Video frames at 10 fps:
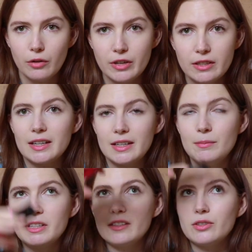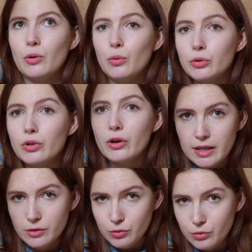en fait la clim était en hauteur
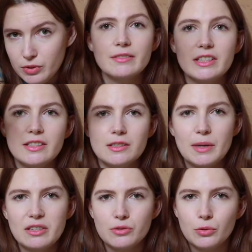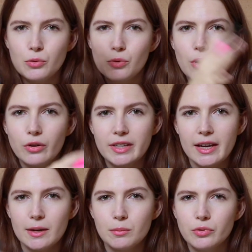et du coup ça faisait des espèces de courants
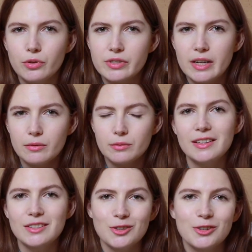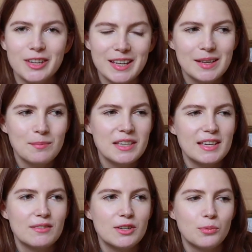d'air un peu dans le salon. Et sur le canapé, il
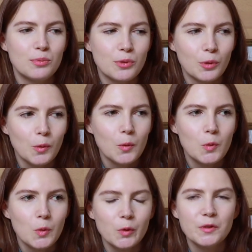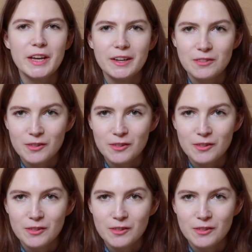y avait le plus gros courant d'air